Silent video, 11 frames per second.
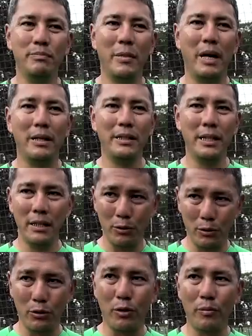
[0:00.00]
まあ、精度
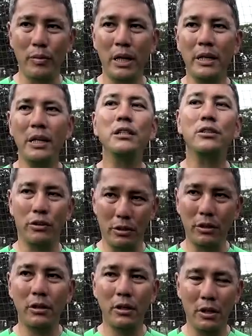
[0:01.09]
と
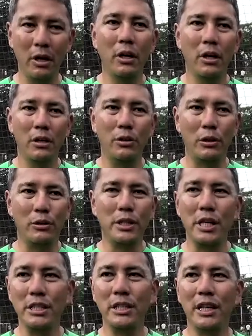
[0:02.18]
バリエーションとあと
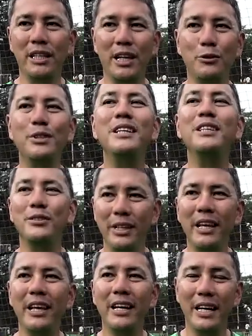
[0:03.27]
精神的タフさですよ
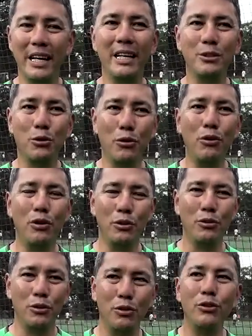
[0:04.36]
ねなるほど、はい、そこを
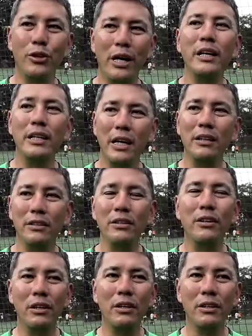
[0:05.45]
どんどんどん上げて
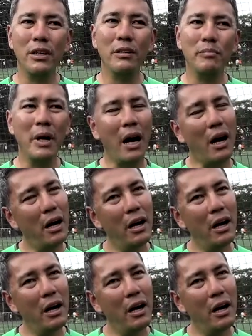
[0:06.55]
いくでまあ